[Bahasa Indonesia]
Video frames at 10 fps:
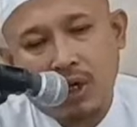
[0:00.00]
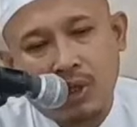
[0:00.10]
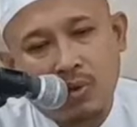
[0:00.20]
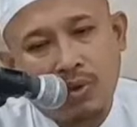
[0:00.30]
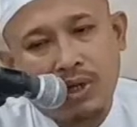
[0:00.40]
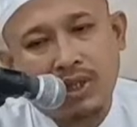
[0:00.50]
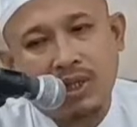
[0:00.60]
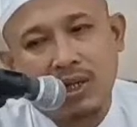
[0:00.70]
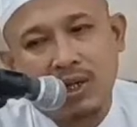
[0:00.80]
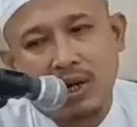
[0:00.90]
itu
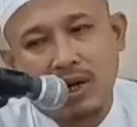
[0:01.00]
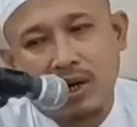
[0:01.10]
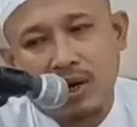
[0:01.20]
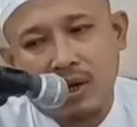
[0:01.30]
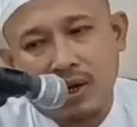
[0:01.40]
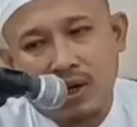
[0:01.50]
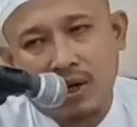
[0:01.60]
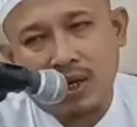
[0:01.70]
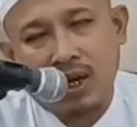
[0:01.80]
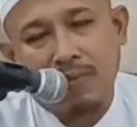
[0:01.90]
ketika
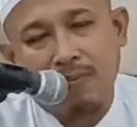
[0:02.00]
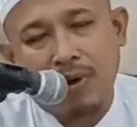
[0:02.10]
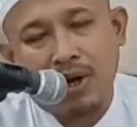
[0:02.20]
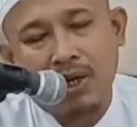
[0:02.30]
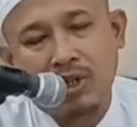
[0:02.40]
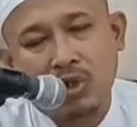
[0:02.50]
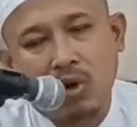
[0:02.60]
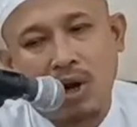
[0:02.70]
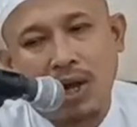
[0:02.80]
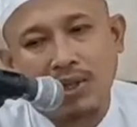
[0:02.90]
kiambake
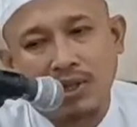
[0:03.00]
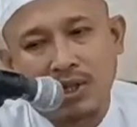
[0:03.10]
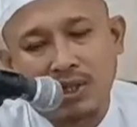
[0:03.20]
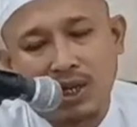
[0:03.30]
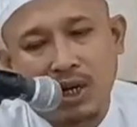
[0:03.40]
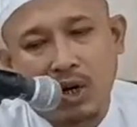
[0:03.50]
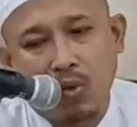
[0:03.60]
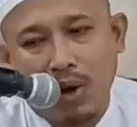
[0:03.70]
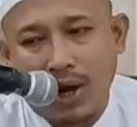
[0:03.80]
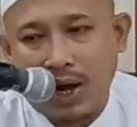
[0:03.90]
salate teng
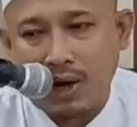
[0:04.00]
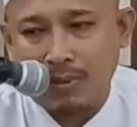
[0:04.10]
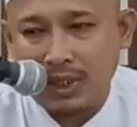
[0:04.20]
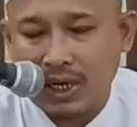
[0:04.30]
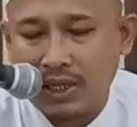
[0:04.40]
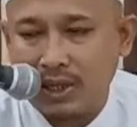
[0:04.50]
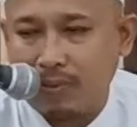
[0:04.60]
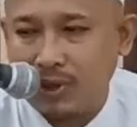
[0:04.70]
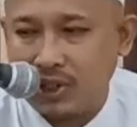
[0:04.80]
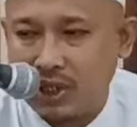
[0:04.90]
luar, misalnya di
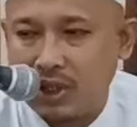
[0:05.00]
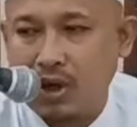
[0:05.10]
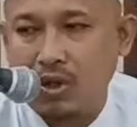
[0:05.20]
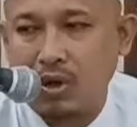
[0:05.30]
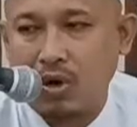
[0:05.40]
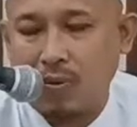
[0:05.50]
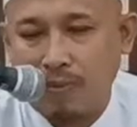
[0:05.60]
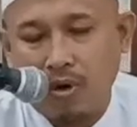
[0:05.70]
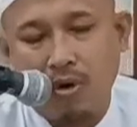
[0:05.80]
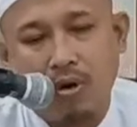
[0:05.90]
masjid atau
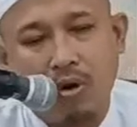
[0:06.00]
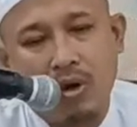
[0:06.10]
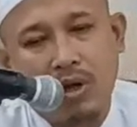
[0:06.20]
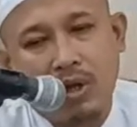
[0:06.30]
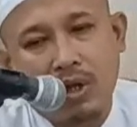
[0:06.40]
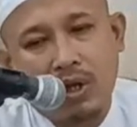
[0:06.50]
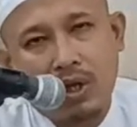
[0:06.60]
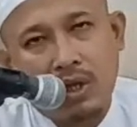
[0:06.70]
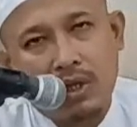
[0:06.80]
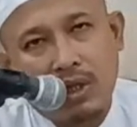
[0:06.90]
nopo.
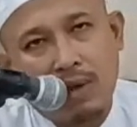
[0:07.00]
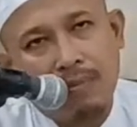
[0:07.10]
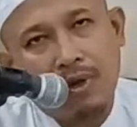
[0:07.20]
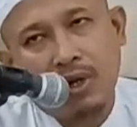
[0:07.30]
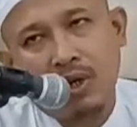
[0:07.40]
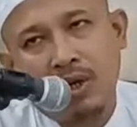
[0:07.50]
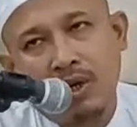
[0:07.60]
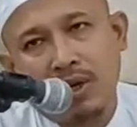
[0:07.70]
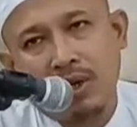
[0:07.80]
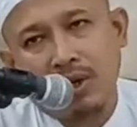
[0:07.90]
Tapi
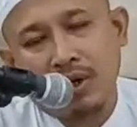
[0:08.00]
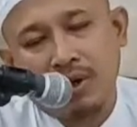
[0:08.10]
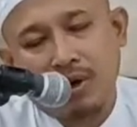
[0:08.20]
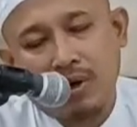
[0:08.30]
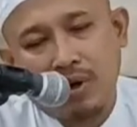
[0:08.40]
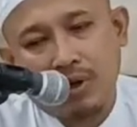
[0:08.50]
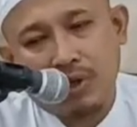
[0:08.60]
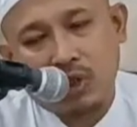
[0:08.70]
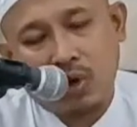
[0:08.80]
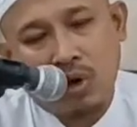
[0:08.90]
nak
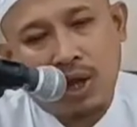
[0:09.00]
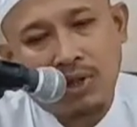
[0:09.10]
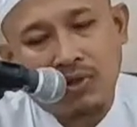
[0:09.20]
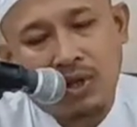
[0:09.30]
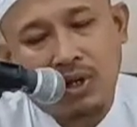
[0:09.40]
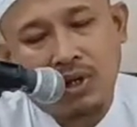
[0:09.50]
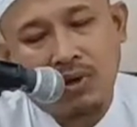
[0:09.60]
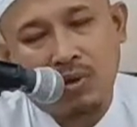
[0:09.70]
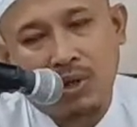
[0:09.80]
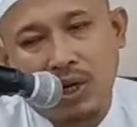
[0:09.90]
salate
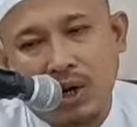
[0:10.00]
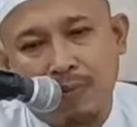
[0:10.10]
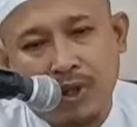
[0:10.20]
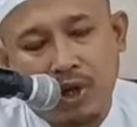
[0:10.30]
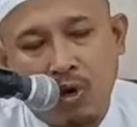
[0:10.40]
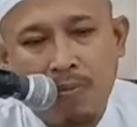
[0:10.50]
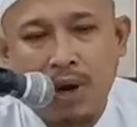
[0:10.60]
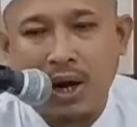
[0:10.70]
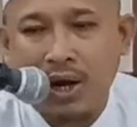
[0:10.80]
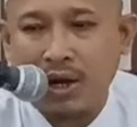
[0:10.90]
niku teng lebete
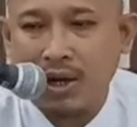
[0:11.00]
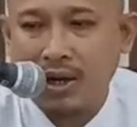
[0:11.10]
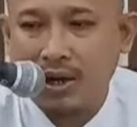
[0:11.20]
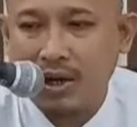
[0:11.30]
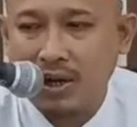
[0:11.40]
omah,